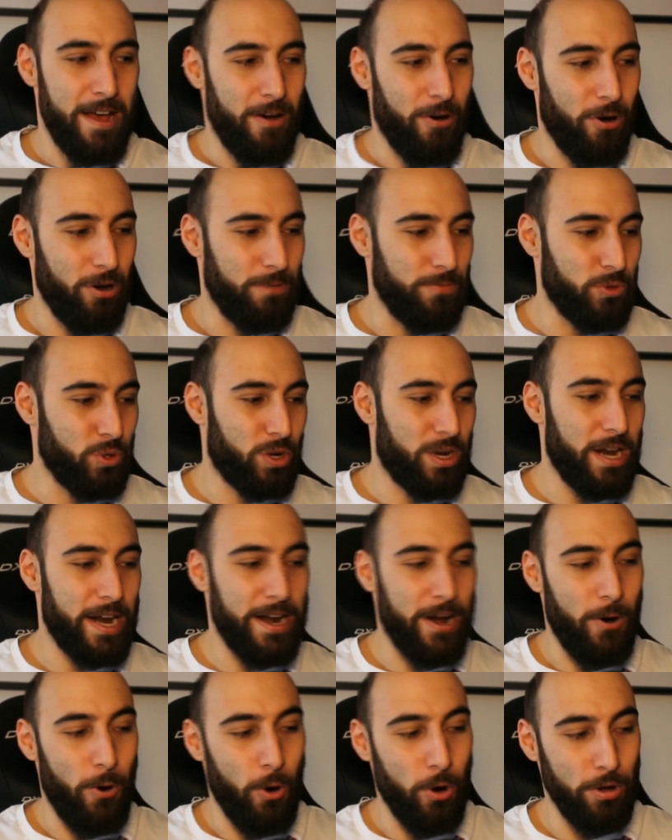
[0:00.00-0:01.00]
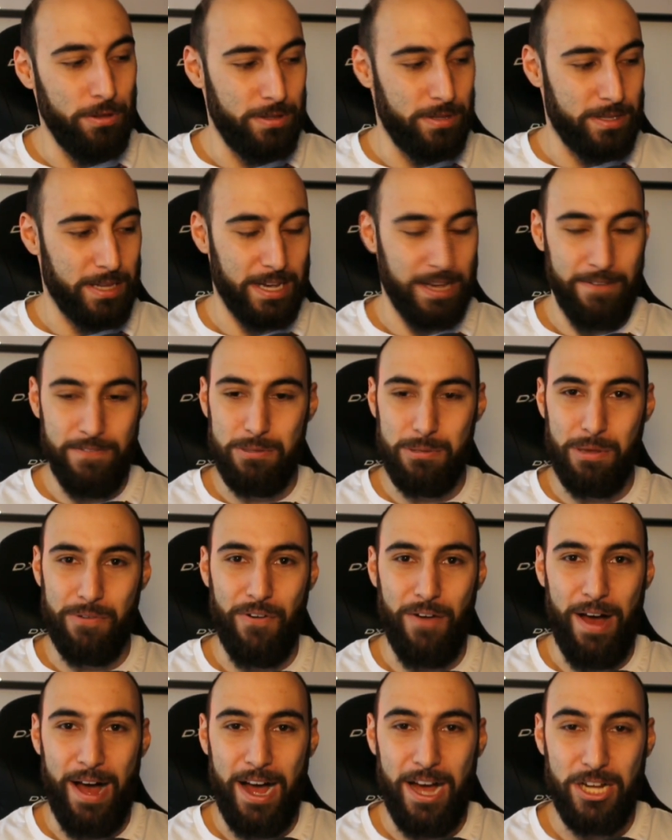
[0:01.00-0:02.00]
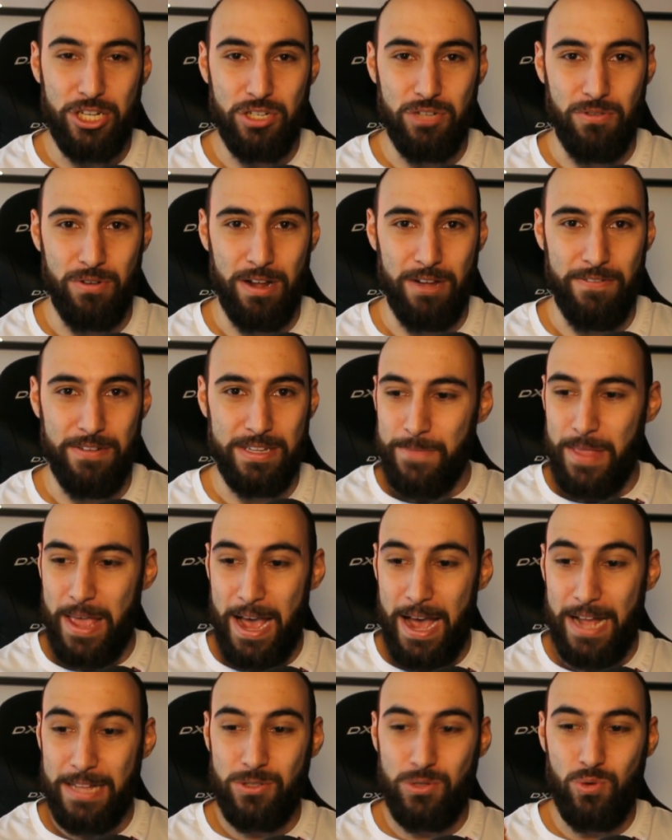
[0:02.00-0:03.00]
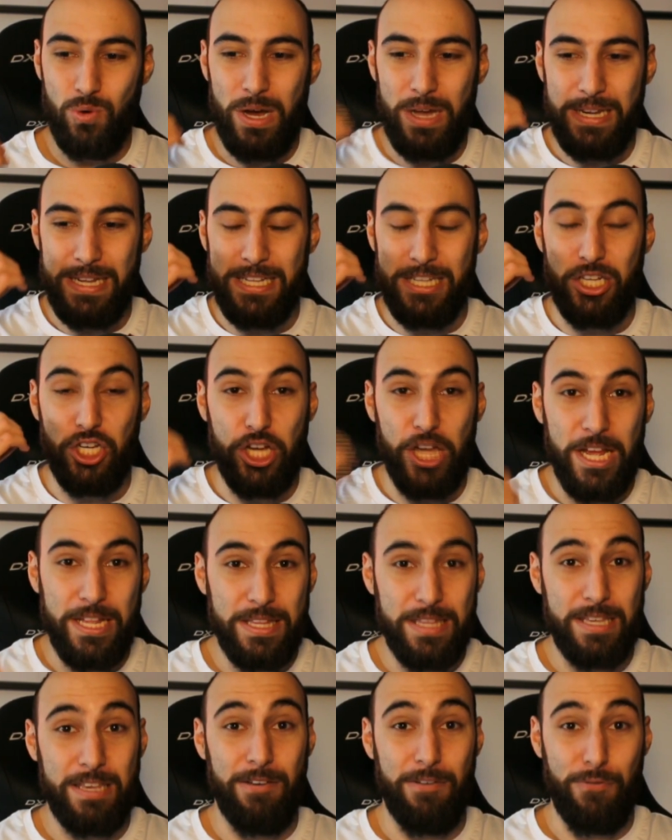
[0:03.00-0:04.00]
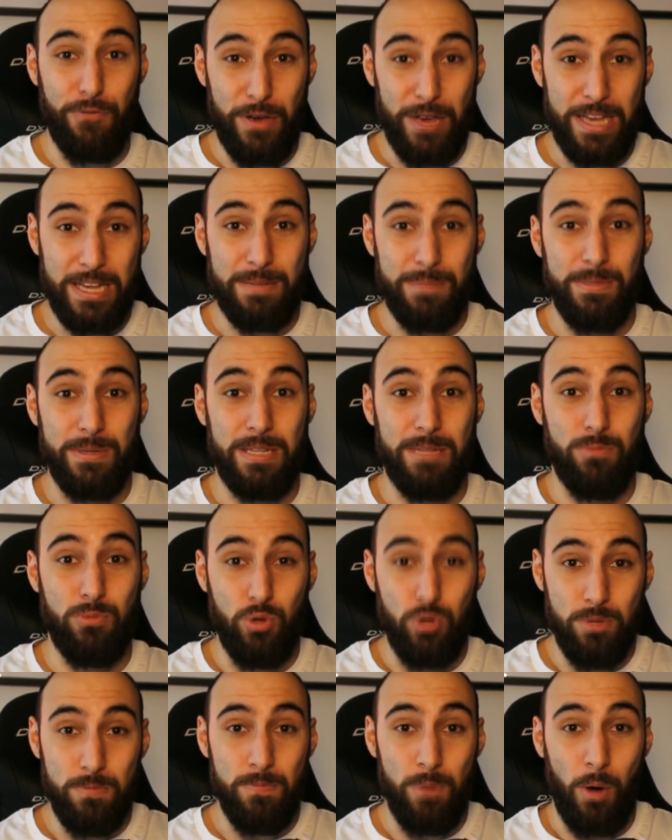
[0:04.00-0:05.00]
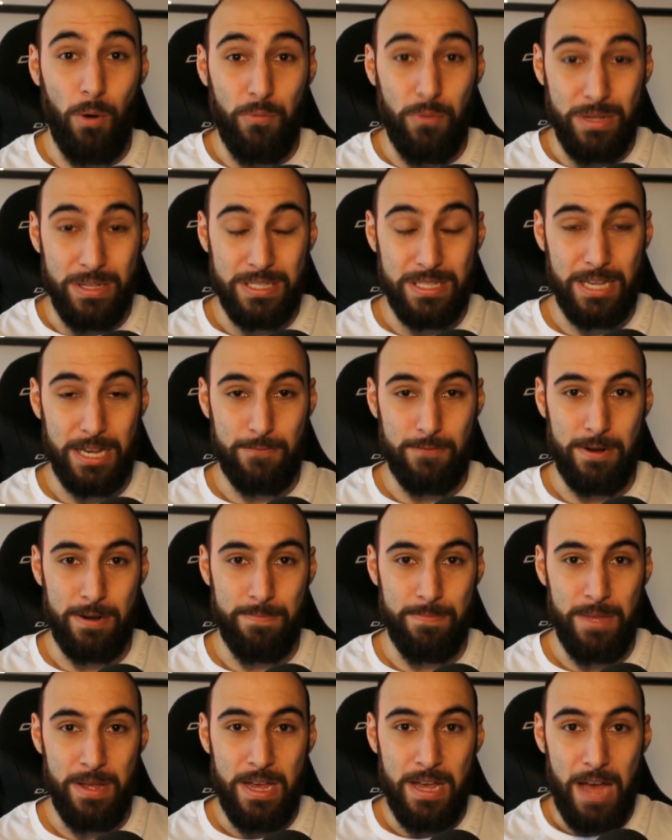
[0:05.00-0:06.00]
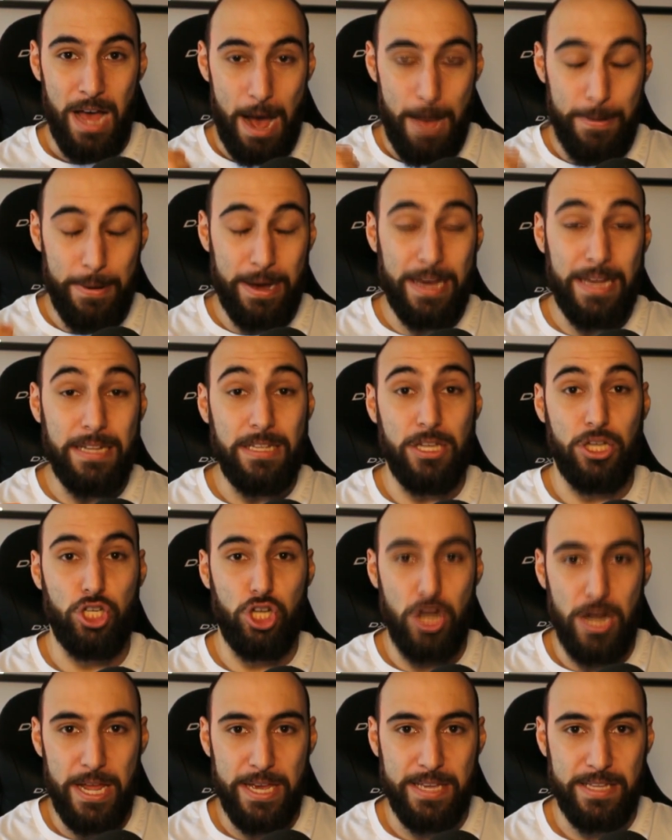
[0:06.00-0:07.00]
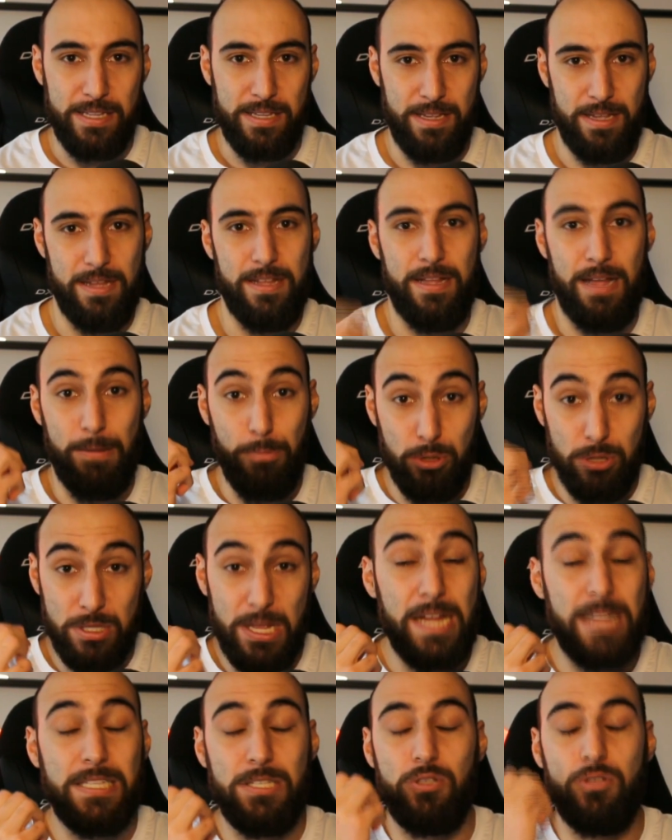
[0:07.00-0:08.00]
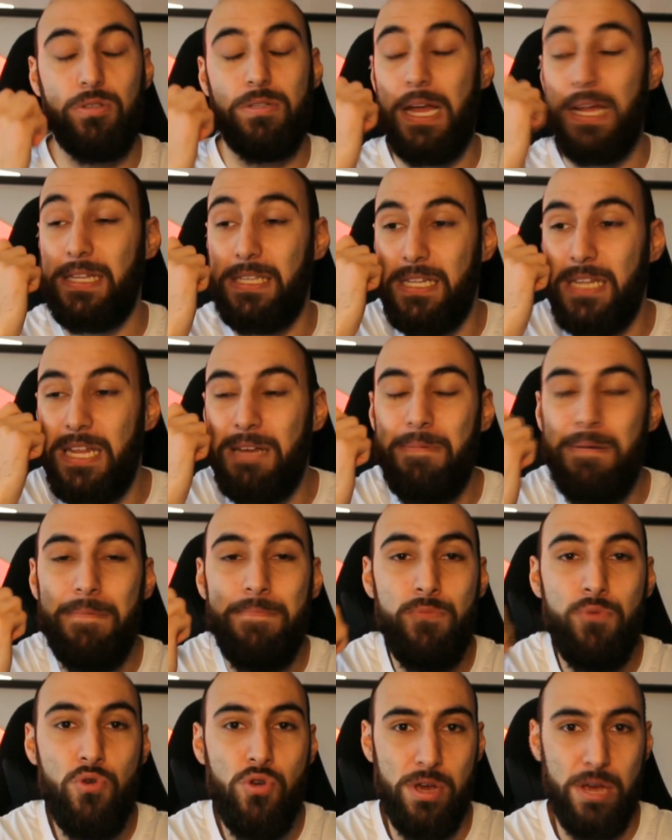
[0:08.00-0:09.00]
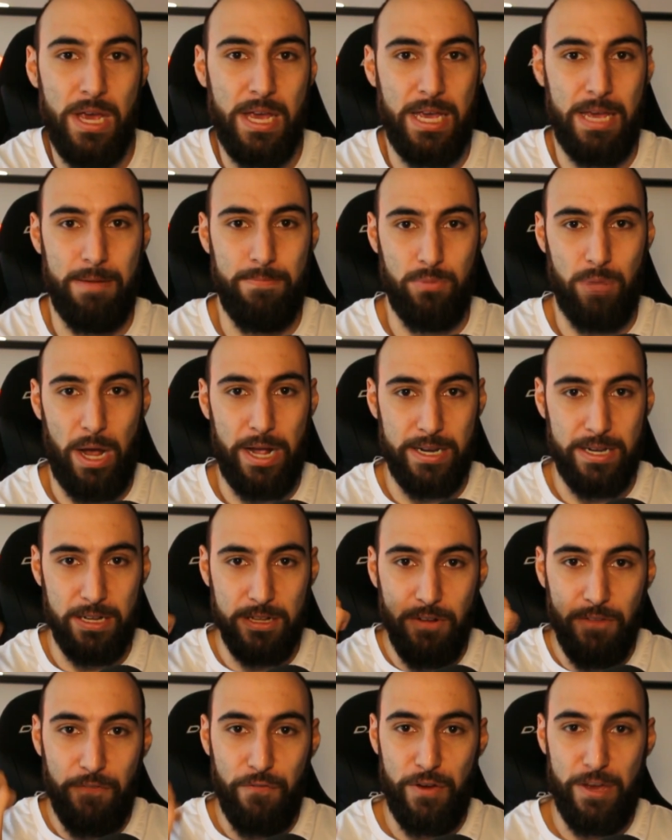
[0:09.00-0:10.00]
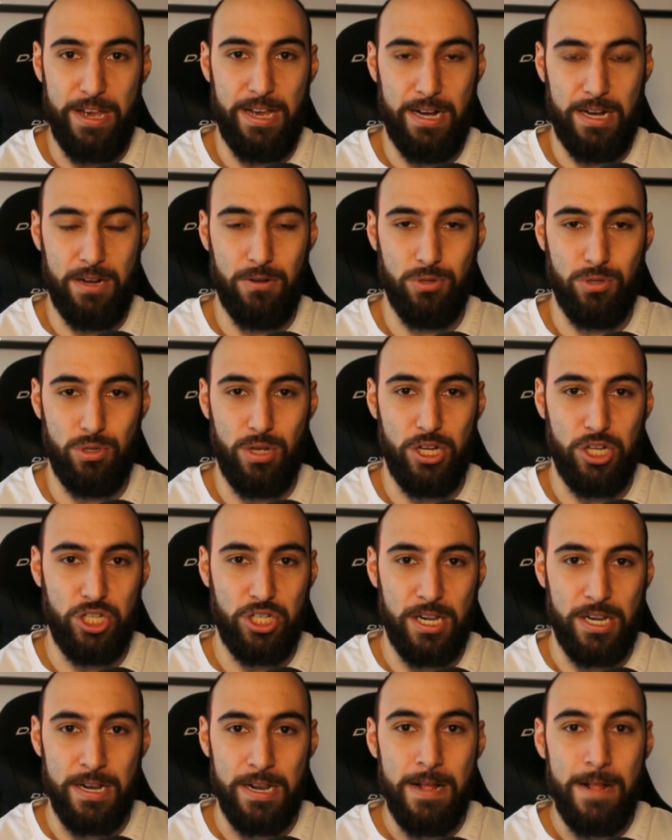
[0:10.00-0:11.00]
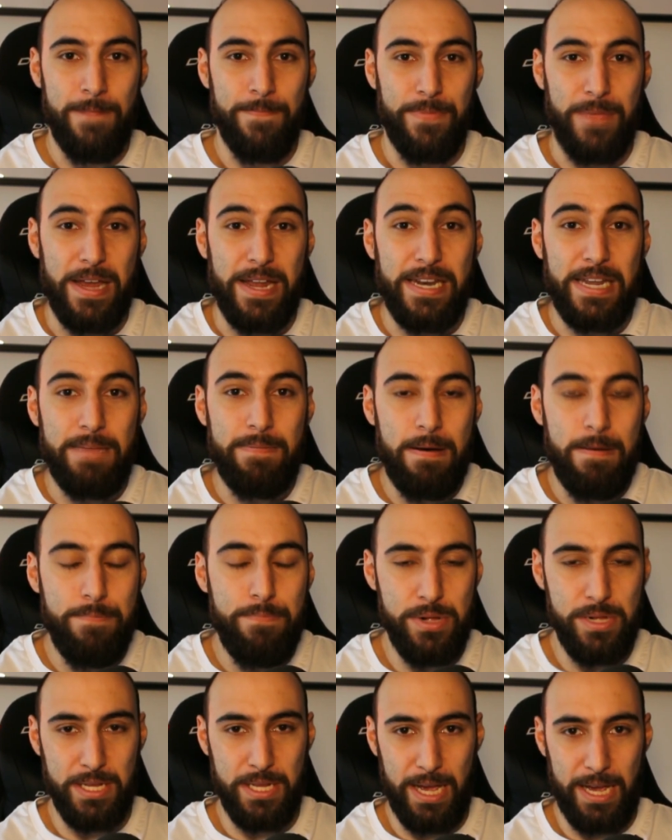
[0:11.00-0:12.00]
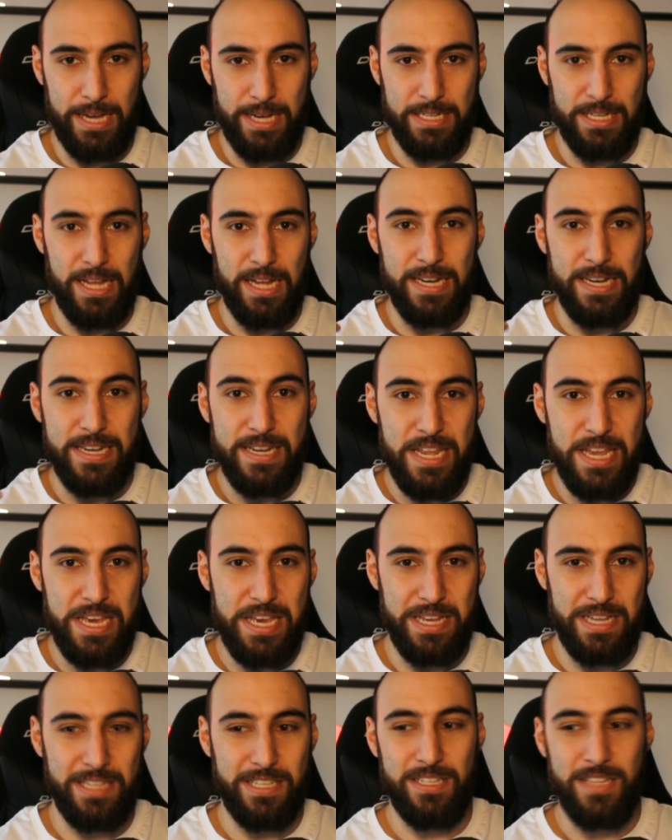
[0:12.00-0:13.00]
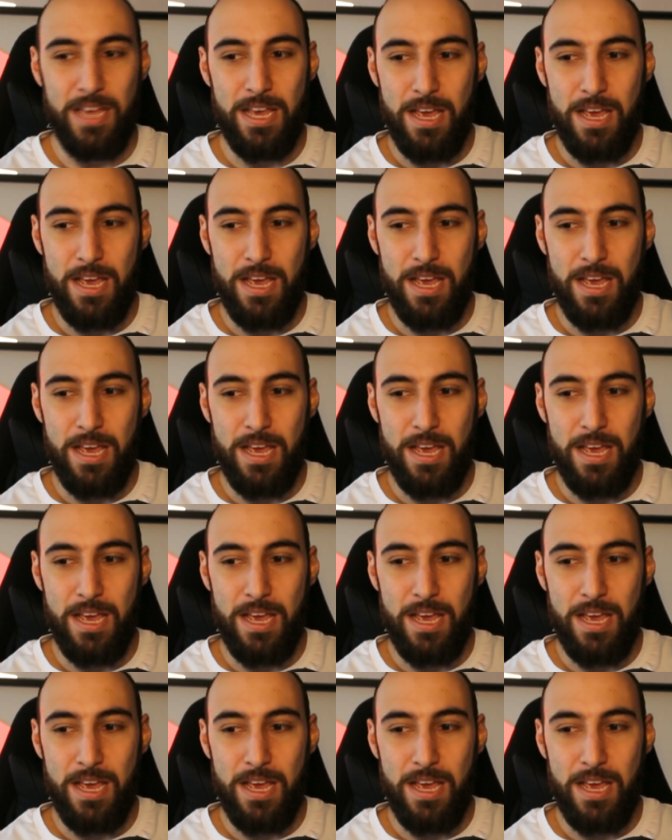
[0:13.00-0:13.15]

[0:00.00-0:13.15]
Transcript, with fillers: Olum, du kleiner Hund, Digga, willst du mich verarschen oder was? Er hat sogar den Chat gefaked mit dem Typen auf Instagram, aber richtig schlecht. Aber der hat, der hat sich nicht mal Mühe gegeben, einen äh, Fake-Account zu erstellen. Der hat nicht mal ein Bild reingetan, nichts.